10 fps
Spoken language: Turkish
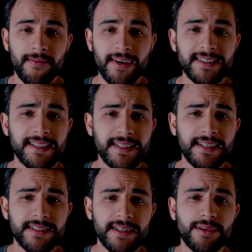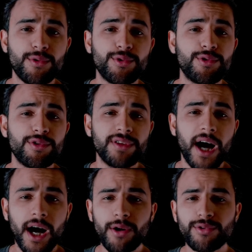ve sizin için ürünü
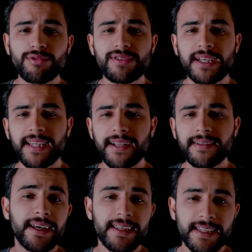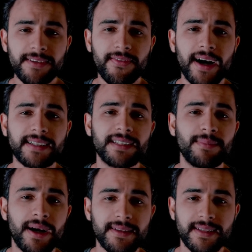daha uygun satan iki farklı
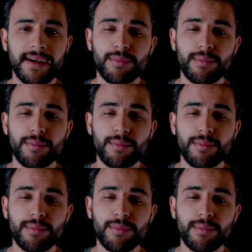mağaza